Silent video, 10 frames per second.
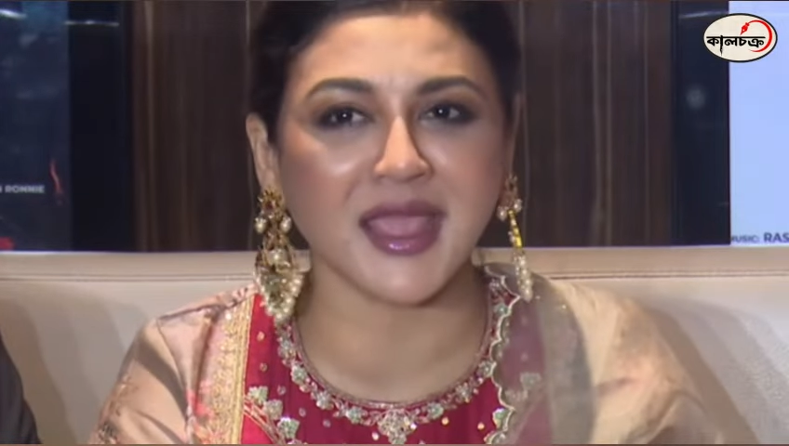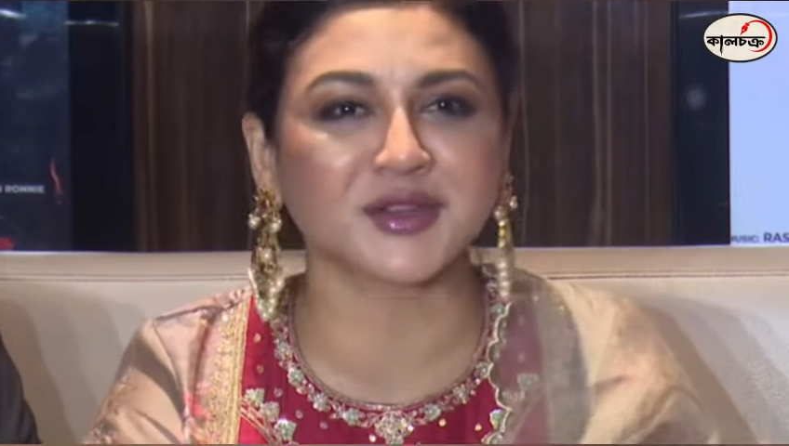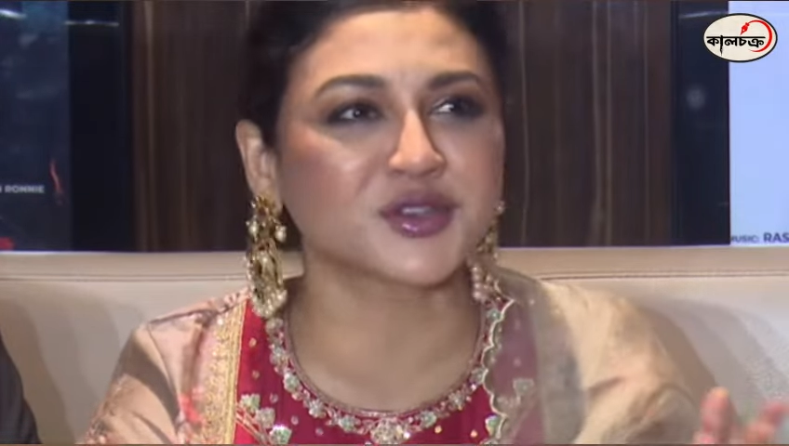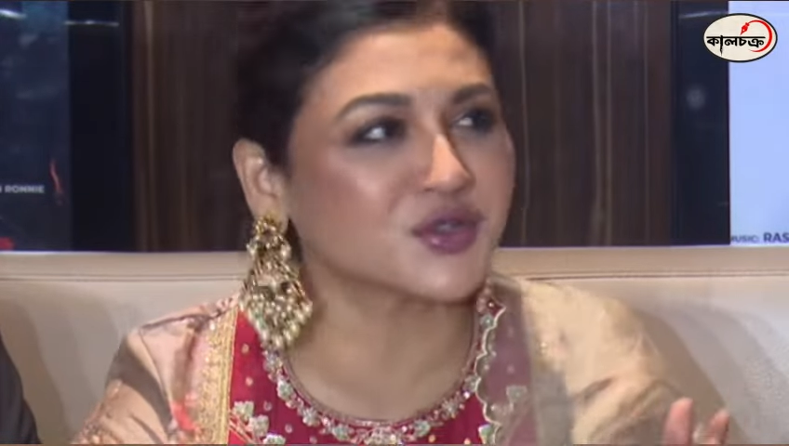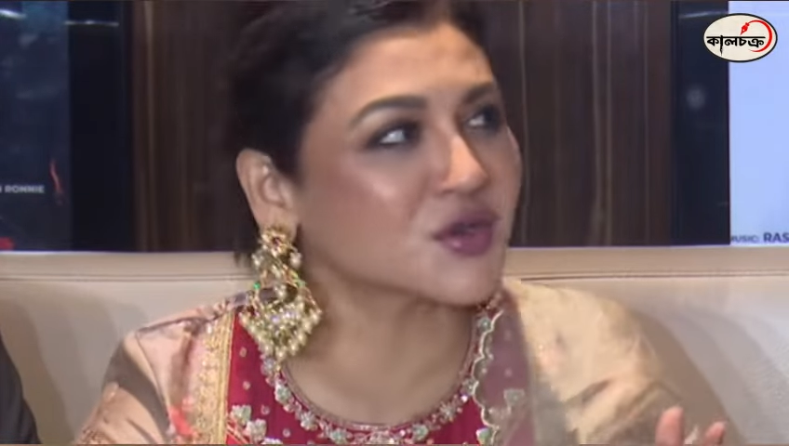
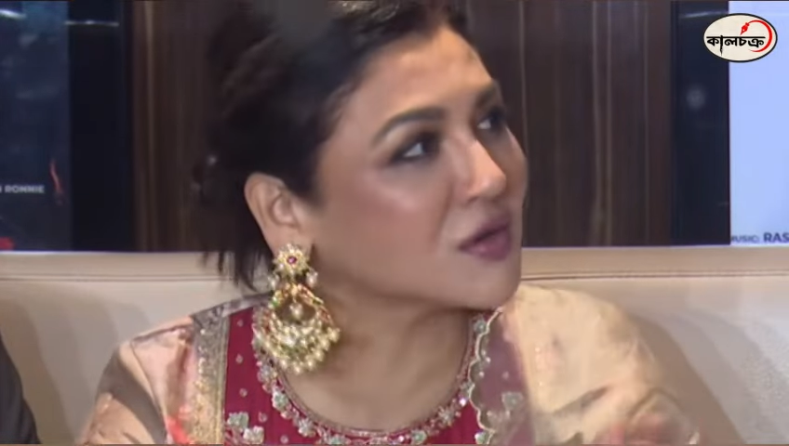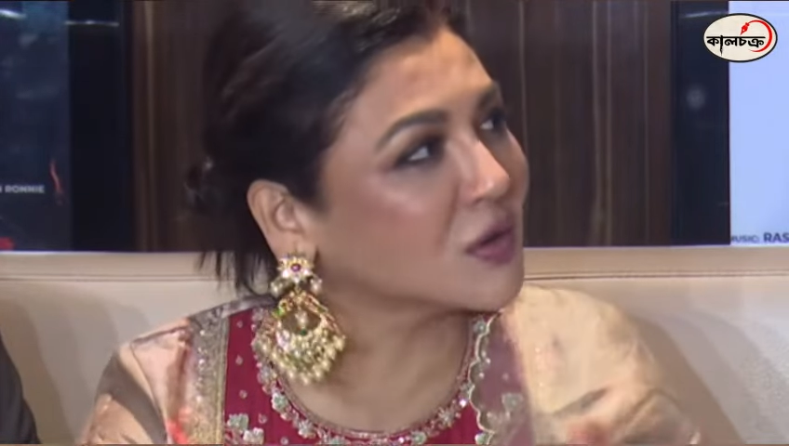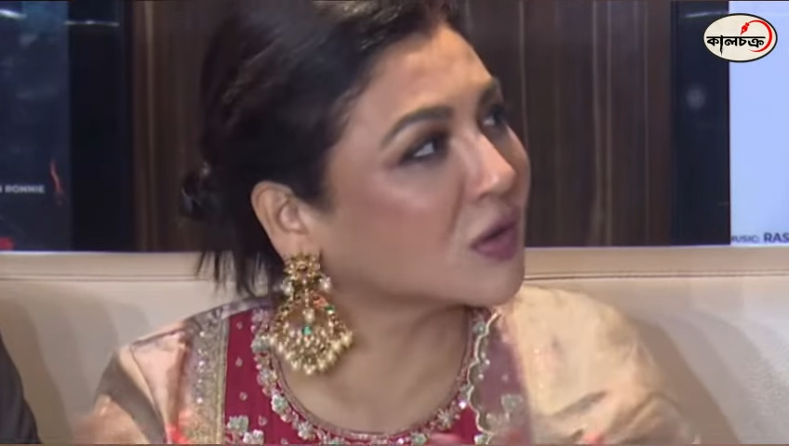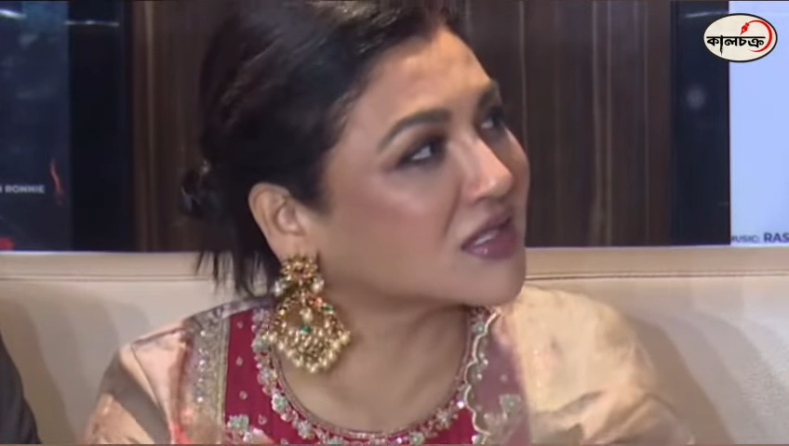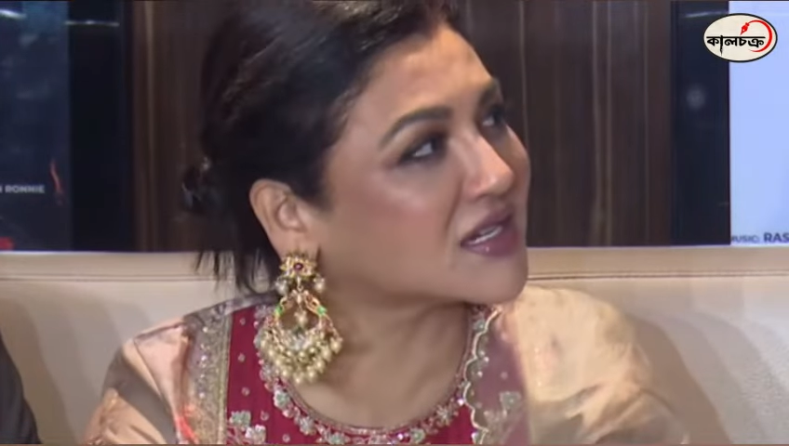অভিনয়
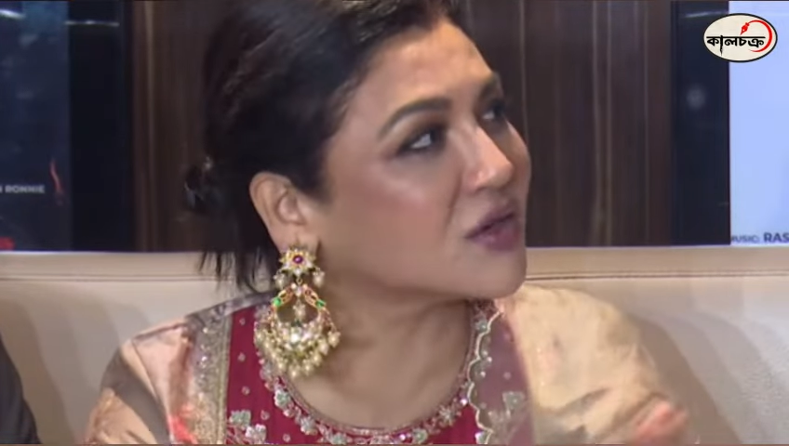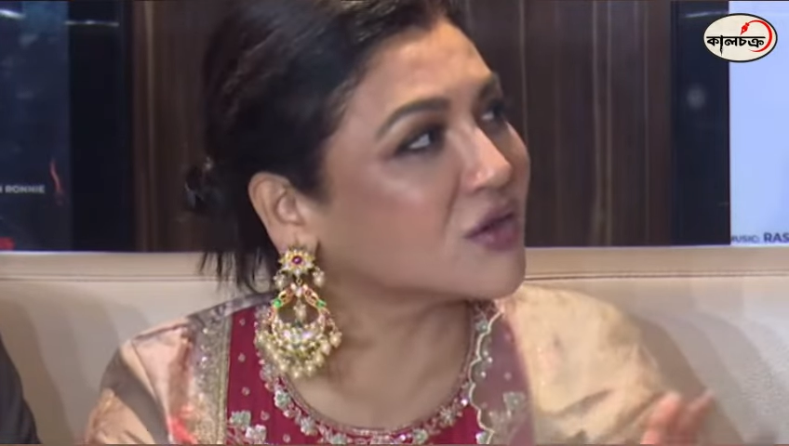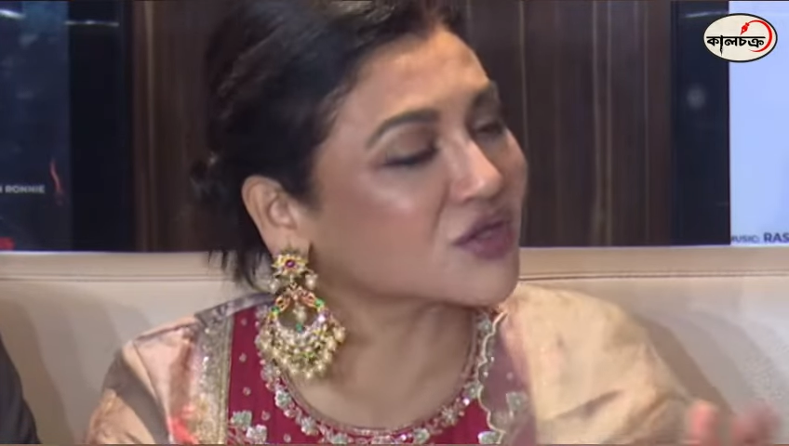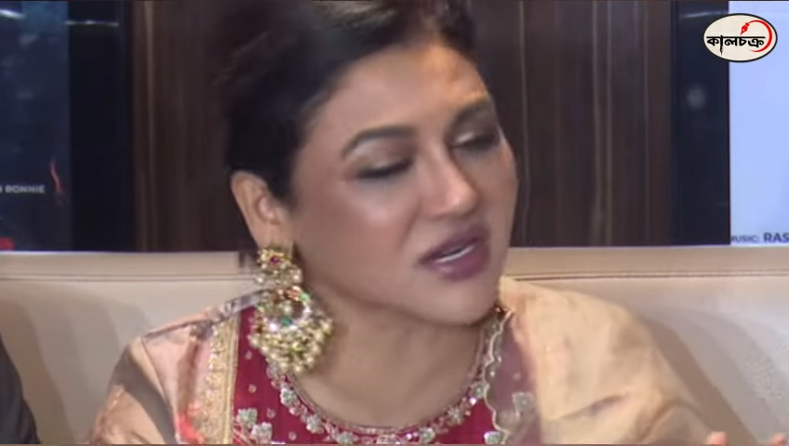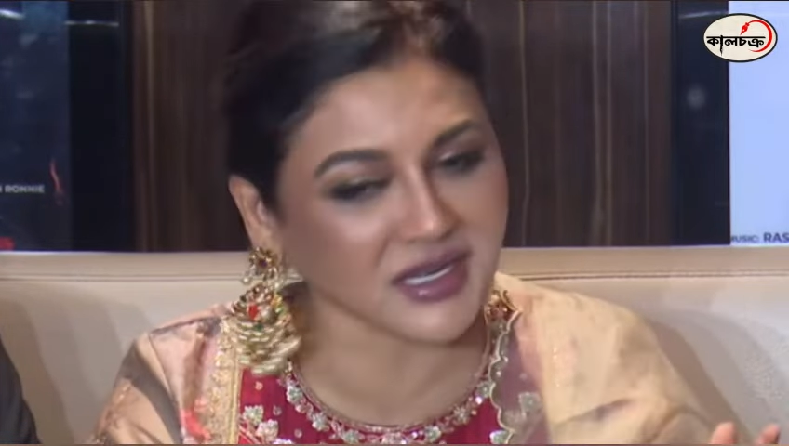করে
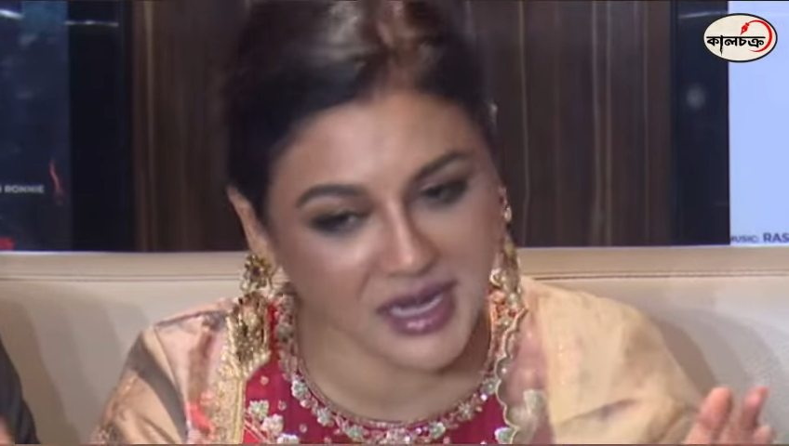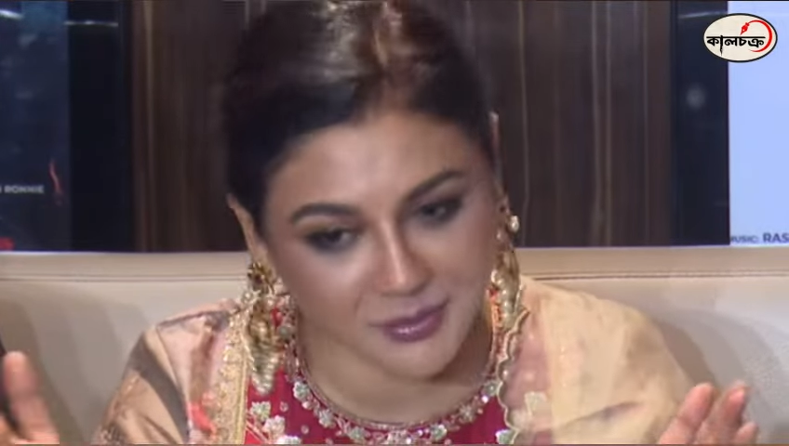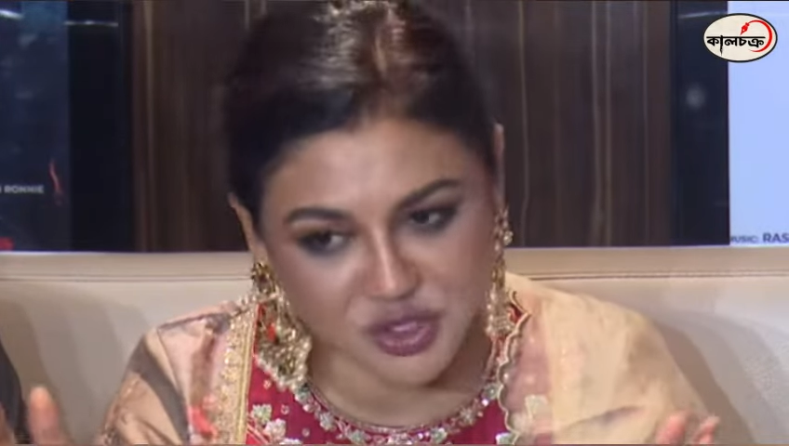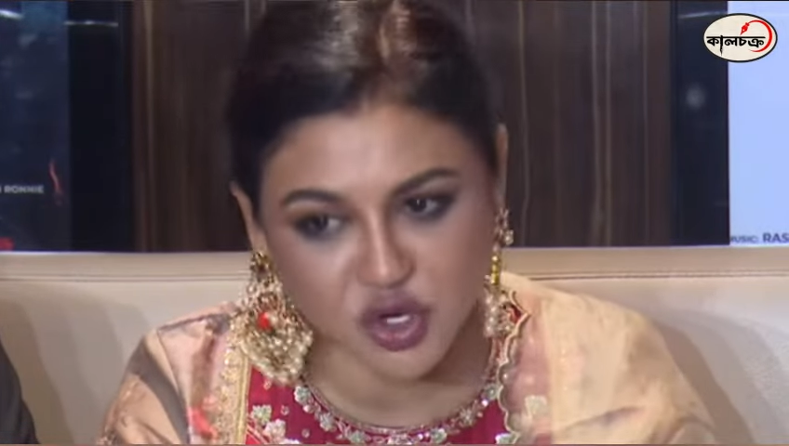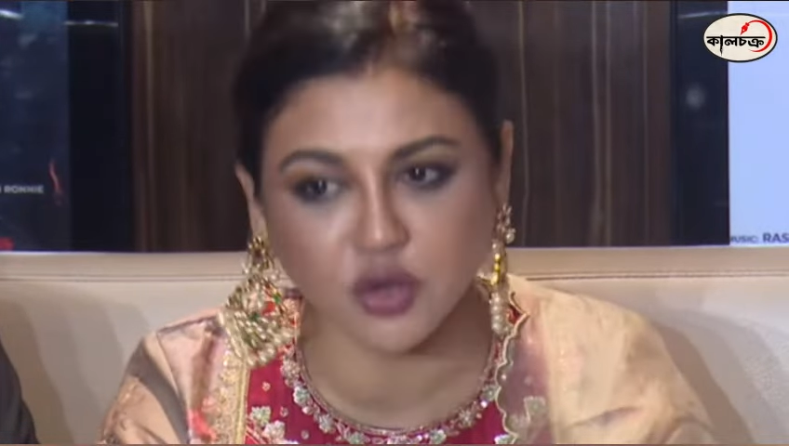চলেছেন
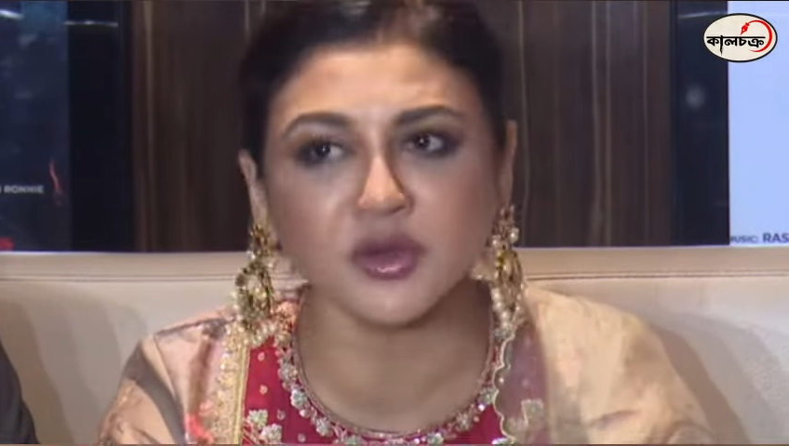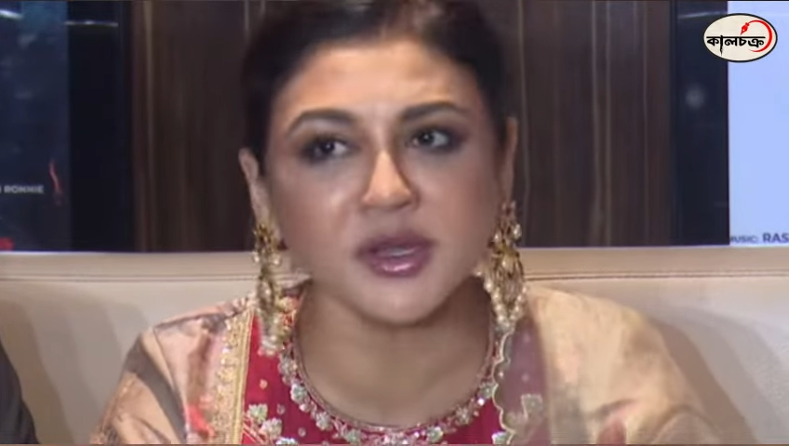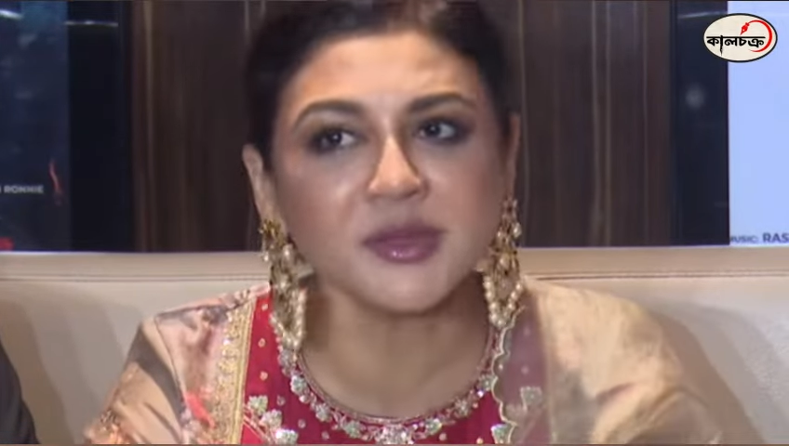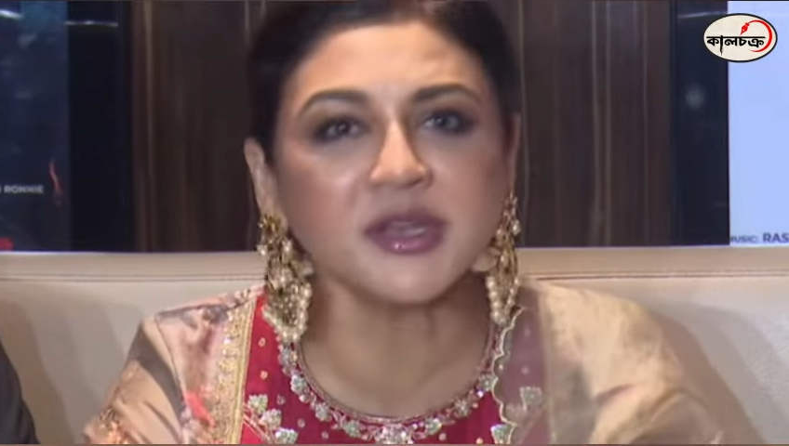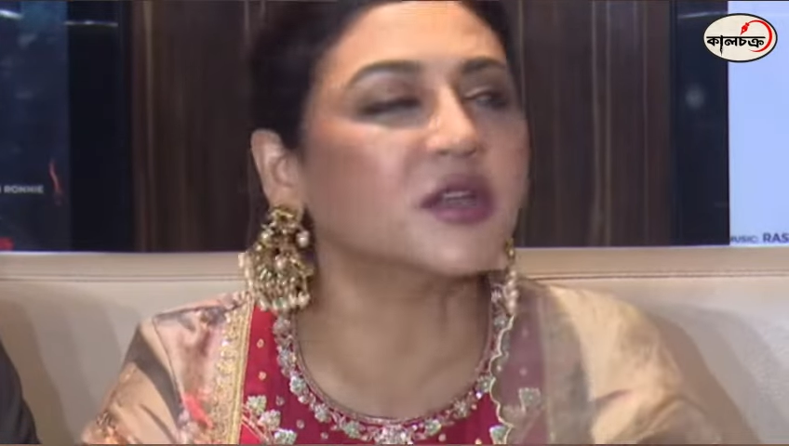কলকাতা ও
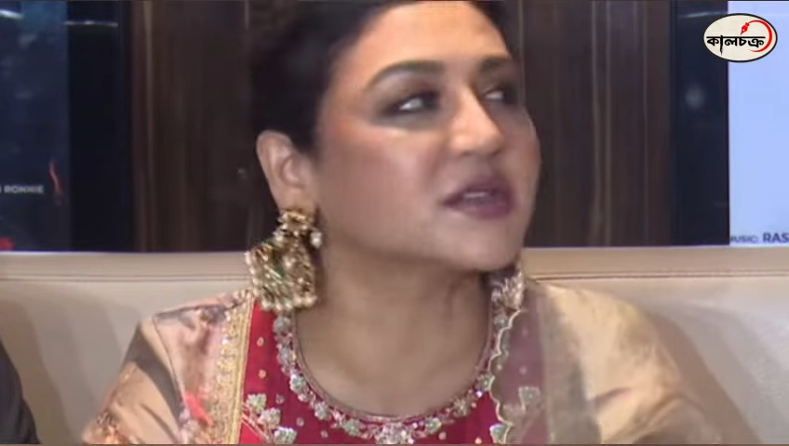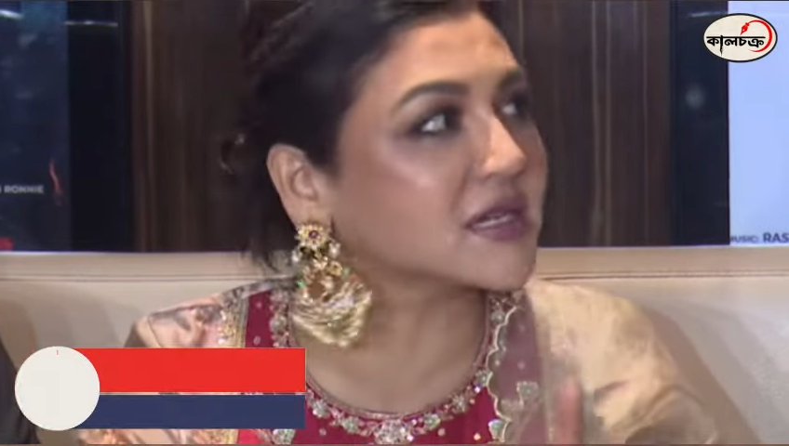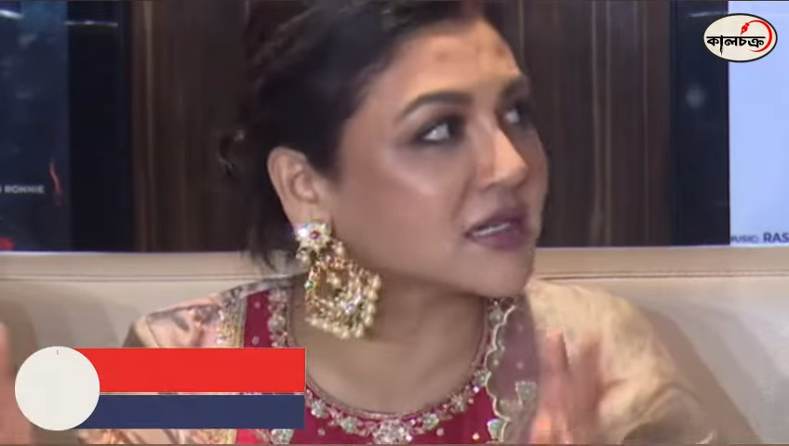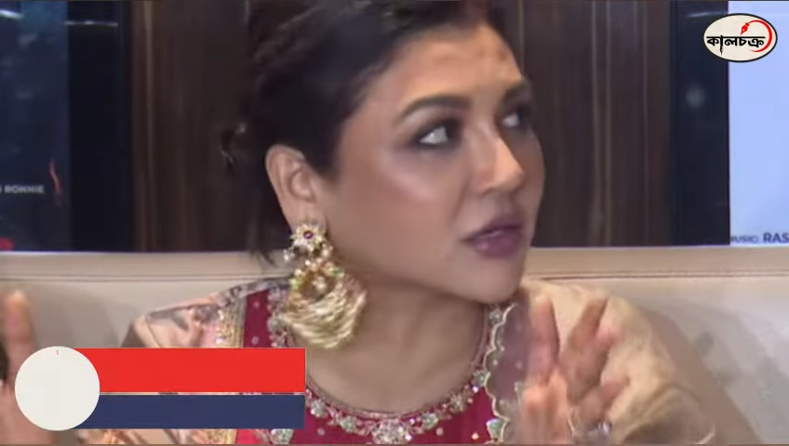ঢাকায়